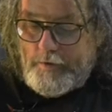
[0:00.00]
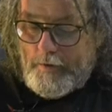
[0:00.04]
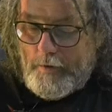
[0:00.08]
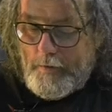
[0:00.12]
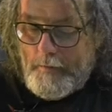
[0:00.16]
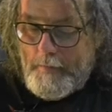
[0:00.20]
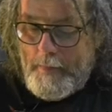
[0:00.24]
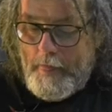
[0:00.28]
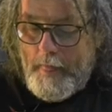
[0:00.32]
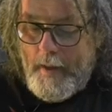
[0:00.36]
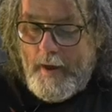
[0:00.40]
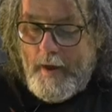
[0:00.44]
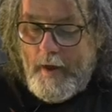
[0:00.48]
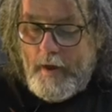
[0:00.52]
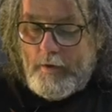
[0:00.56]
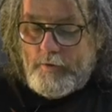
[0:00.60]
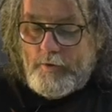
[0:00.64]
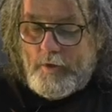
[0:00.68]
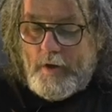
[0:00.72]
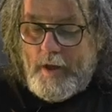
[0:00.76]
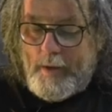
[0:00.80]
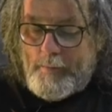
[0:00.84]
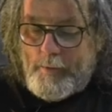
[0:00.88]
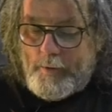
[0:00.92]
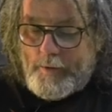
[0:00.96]
do,
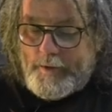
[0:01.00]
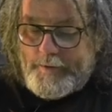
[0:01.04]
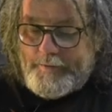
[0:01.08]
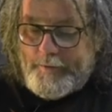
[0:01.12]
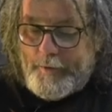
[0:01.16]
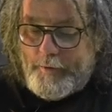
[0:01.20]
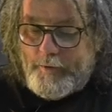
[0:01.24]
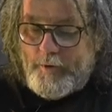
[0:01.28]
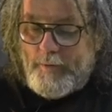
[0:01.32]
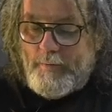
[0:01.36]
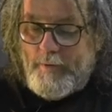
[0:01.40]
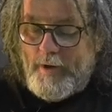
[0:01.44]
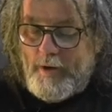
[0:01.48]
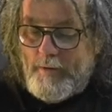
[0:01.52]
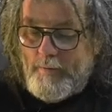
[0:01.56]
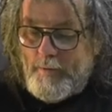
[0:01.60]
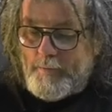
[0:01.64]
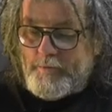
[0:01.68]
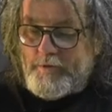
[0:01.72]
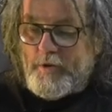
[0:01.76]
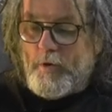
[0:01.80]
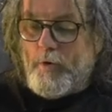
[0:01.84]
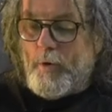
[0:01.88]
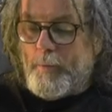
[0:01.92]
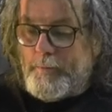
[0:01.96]
do laboratorium albo
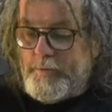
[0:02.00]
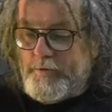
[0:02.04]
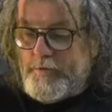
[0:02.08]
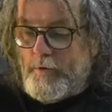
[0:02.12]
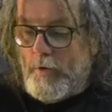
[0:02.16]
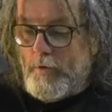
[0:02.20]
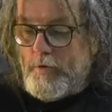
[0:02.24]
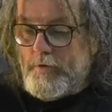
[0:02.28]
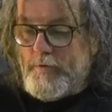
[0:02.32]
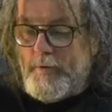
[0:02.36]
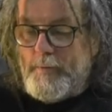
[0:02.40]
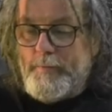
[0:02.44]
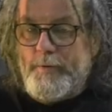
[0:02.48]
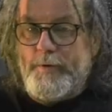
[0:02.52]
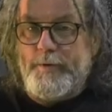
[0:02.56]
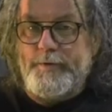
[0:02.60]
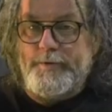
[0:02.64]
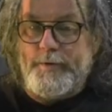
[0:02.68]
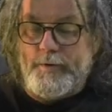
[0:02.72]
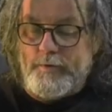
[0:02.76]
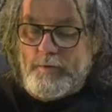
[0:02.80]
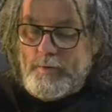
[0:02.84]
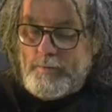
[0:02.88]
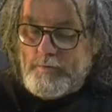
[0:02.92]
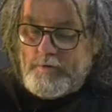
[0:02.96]
przekupić kogoś w
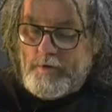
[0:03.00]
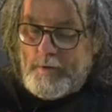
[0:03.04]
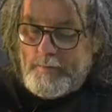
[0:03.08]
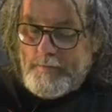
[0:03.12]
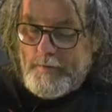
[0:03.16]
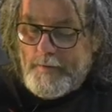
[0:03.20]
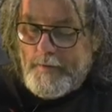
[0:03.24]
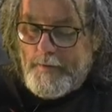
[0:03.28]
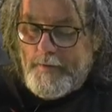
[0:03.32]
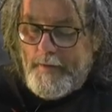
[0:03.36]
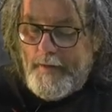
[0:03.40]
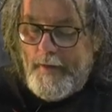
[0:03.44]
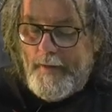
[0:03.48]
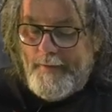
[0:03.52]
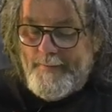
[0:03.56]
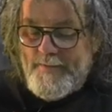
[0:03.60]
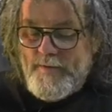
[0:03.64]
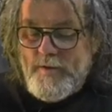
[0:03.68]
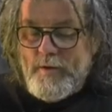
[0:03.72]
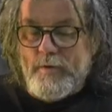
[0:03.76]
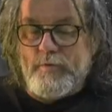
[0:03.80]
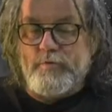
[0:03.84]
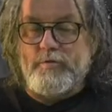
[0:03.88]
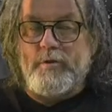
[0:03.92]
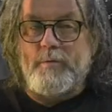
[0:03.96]
laboratorium, żeby,
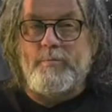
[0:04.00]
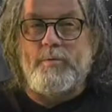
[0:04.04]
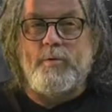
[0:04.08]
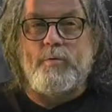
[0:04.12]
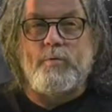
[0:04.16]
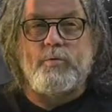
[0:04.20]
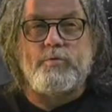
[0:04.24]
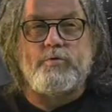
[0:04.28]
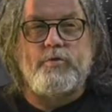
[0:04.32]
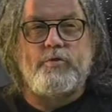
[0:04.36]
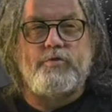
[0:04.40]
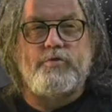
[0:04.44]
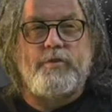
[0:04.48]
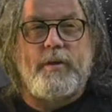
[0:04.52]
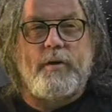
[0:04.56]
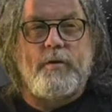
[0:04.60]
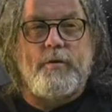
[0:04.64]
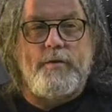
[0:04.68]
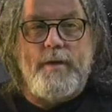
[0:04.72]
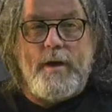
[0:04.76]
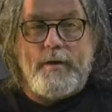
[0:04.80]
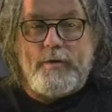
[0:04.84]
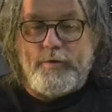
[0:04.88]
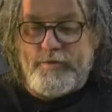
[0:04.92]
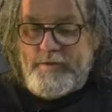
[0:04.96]
żeby użyć tego
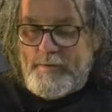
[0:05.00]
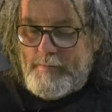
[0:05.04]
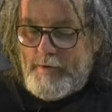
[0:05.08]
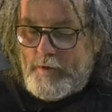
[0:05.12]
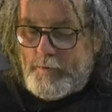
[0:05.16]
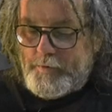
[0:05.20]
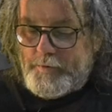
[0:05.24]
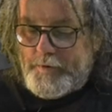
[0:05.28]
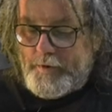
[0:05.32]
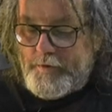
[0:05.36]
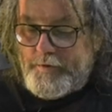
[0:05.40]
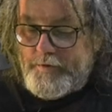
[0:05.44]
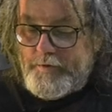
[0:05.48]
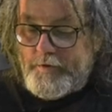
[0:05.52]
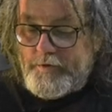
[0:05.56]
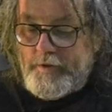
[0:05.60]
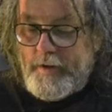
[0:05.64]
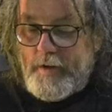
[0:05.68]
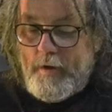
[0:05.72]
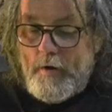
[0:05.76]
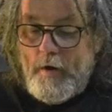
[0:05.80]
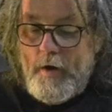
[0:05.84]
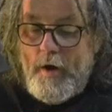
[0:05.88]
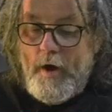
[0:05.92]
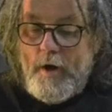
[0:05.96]
jako zamachu
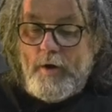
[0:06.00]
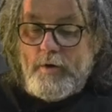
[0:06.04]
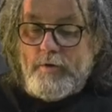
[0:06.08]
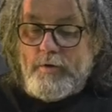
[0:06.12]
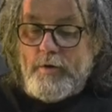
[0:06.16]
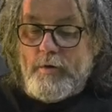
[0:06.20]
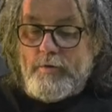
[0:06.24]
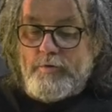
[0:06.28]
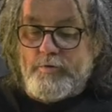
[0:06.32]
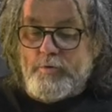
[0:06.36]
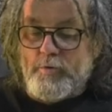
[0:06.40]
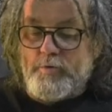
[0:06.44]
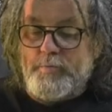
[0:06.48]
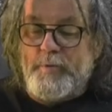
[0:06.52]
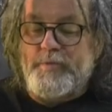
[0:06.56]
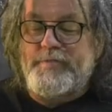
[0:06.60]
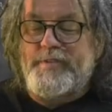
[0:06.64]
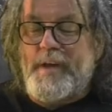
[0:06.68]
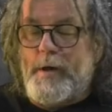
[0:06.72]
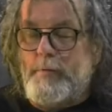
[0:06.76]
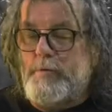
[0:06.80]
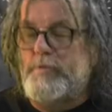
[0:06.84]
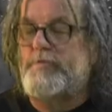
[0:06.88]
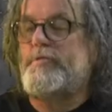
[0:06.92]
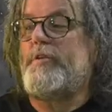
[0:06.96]
terrorystycznego. Służby
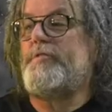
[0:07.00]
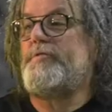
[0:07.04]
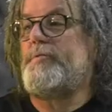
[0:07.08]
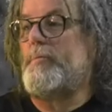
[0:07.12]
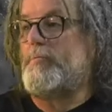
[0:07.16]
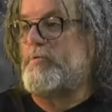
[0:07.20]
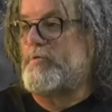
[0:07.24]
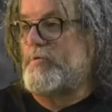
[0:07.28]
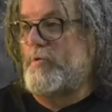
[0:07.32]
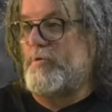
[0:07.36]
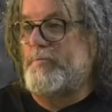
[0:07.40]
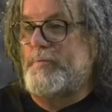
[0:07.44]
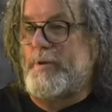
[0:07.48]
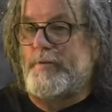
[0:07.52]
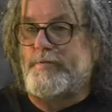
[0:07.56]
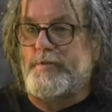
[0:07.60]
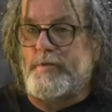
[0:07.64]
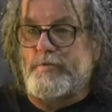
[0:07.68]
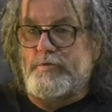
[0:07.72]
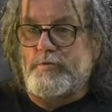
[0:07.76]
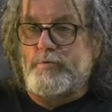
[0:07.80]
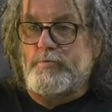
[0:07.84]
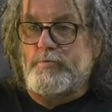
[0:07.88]
cały czas to muszą sprawdzać.